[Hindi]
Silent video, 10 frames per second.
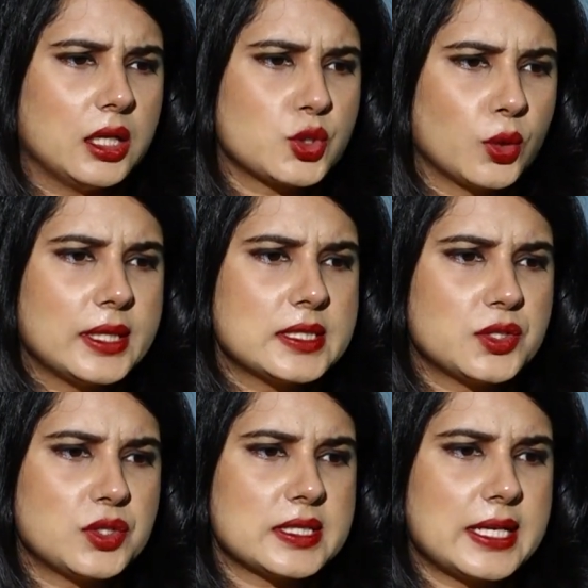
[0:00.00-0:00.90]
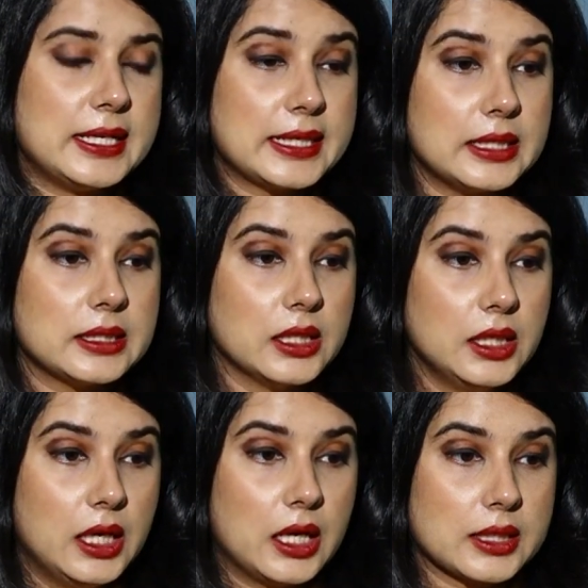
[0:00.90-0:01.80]
छोटी सी चीज़ है लेकिन
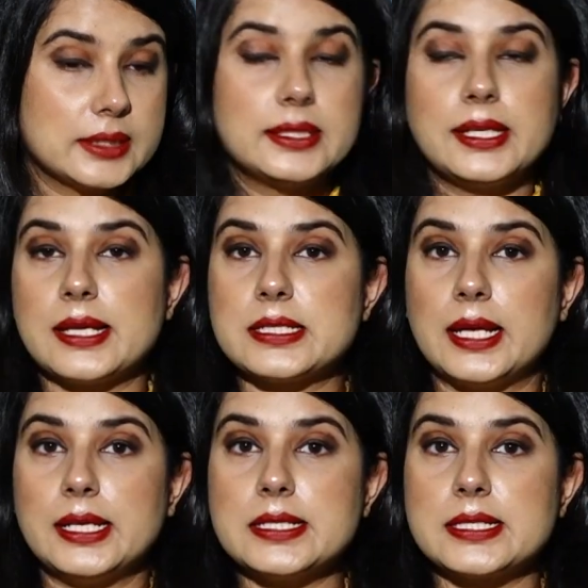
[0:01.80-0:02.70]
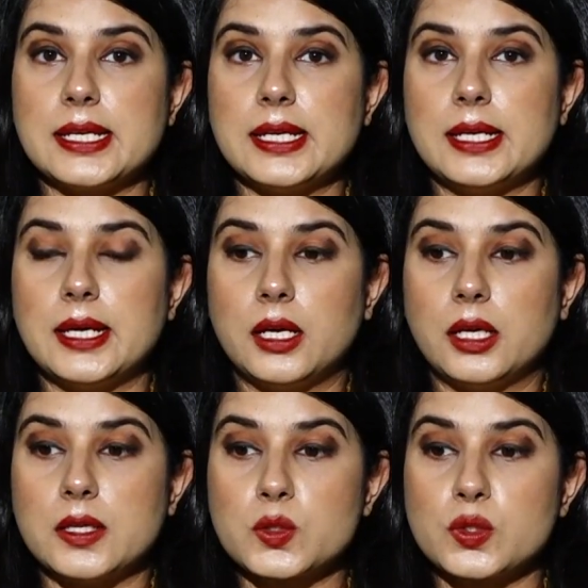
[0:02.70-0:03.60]
कितनी आसानी से
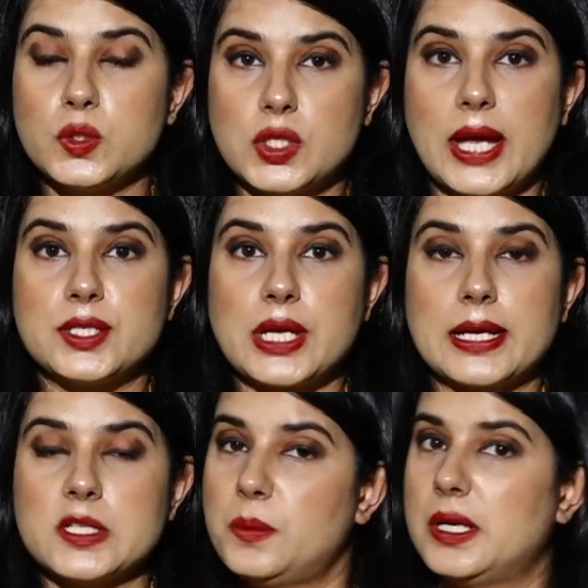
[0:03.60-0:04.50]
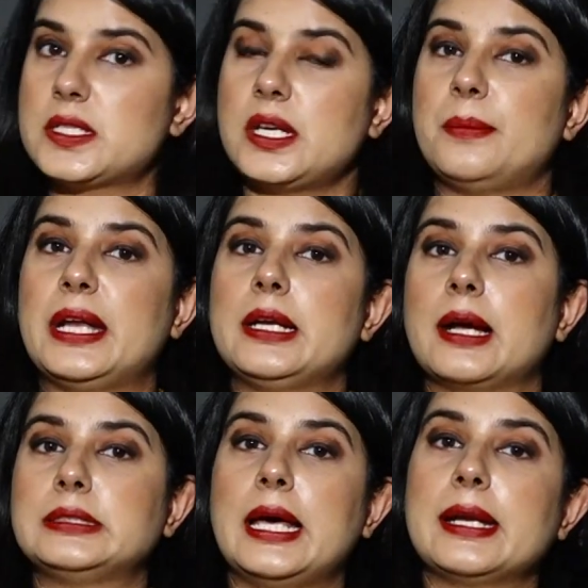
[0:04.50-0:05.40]
इसको सुलझाया जाएगा इस पर नज़रें हमारी
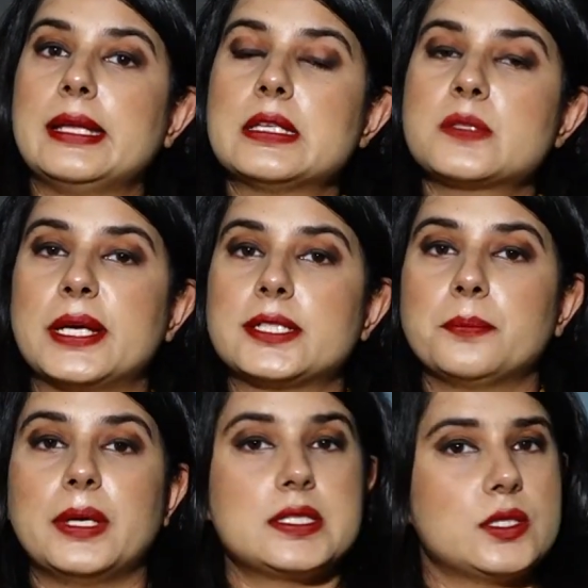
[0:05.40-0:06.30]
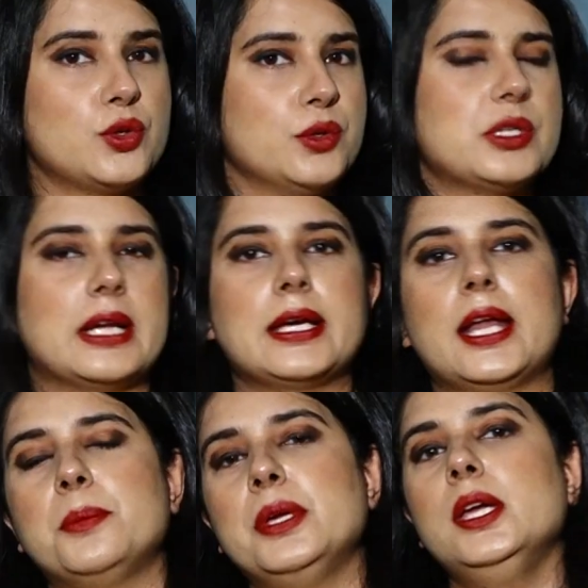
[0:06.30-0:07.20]
लगातार रहेंगी इस बैठक पर इससे जुड़ी हुई
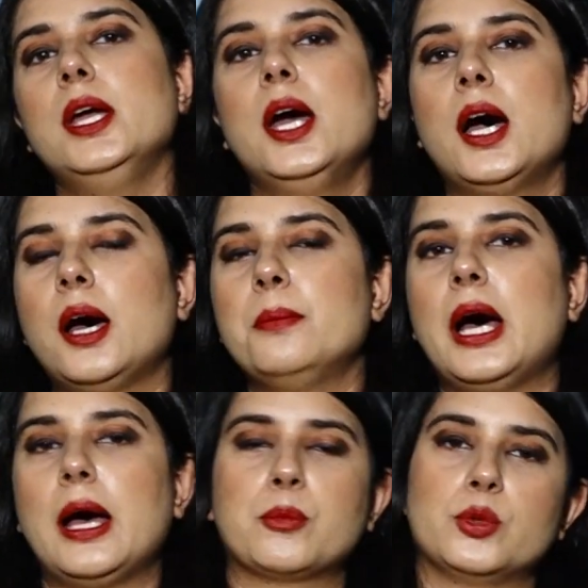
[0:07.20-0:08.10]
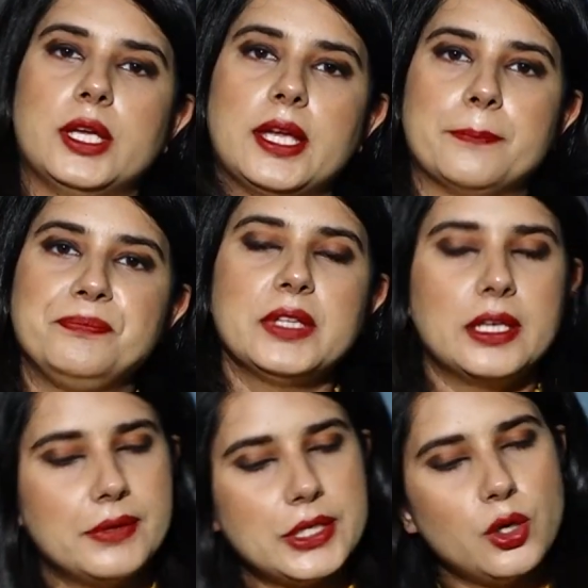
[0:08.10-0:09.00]
जानकारी भी हम आपको देंगे
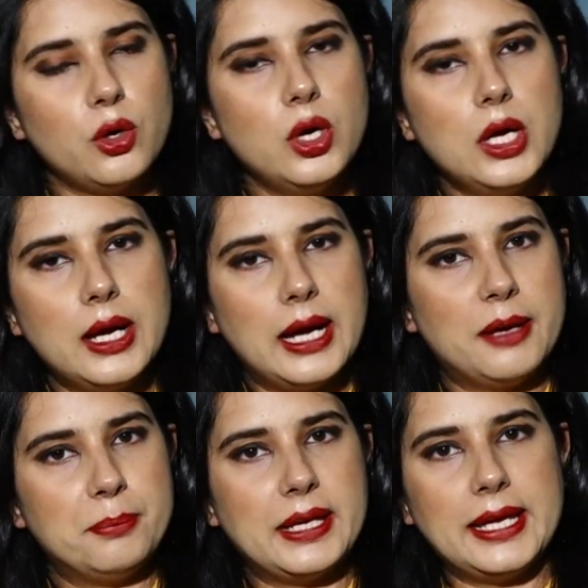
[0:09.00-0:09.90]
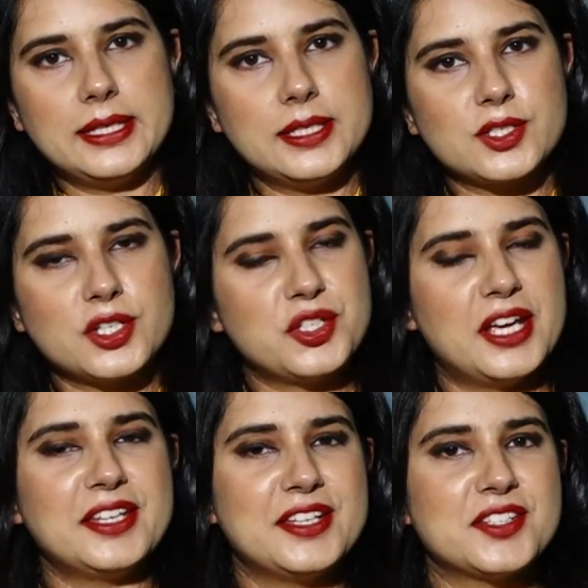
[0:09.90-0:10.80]
ये वीडियो आप लाइक कीजिए
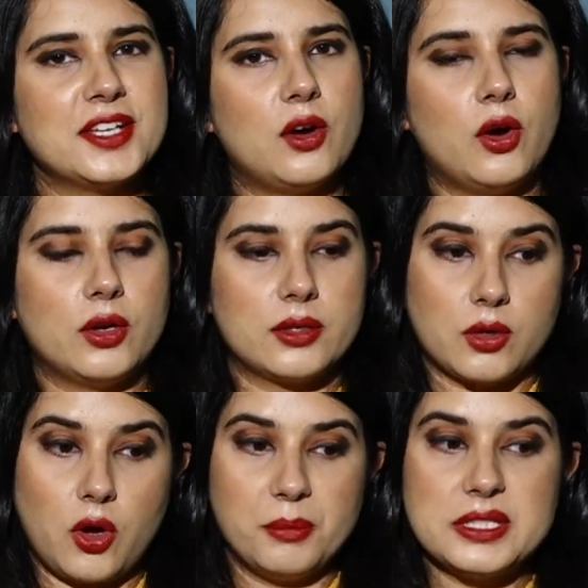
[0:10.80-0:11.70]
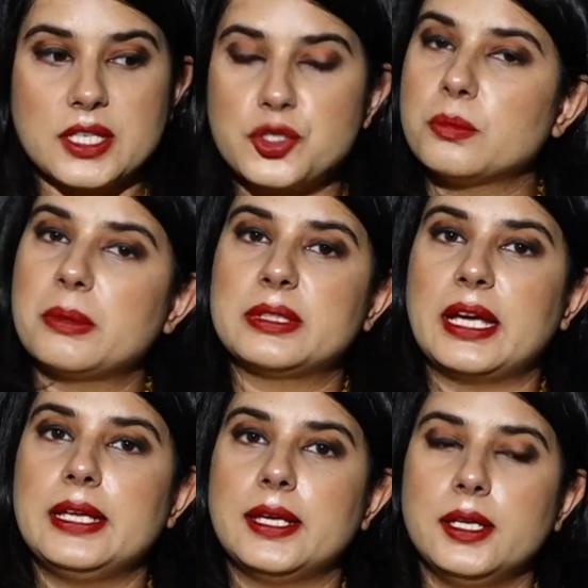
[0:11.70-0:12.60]
शेयर कीजिए और कॉमेंट सेक्शन में
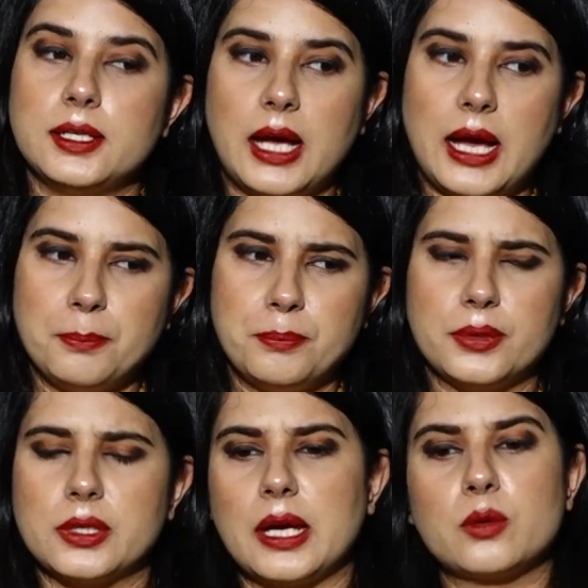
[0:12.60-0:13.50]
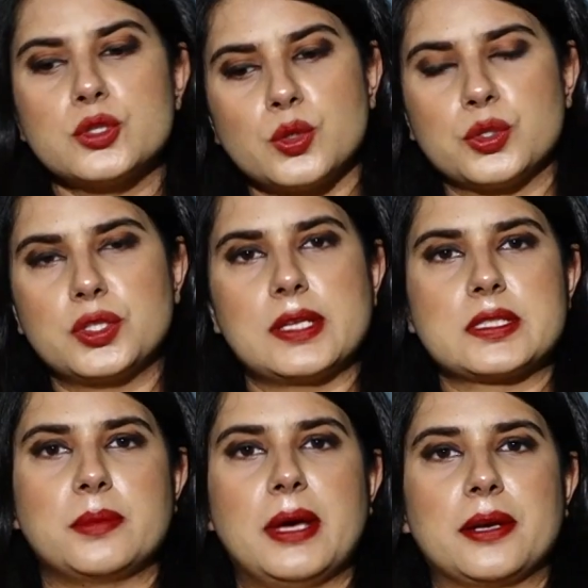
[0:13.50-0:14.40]
बताइए आप क्या कुछ सोचते हैं
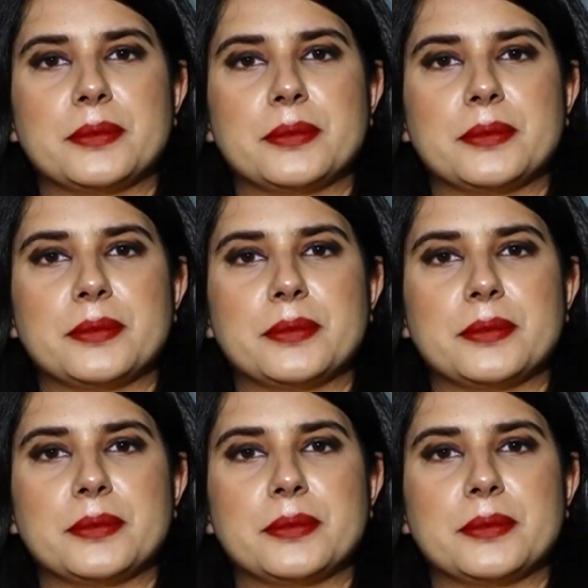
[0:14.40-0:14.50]
इसके बारे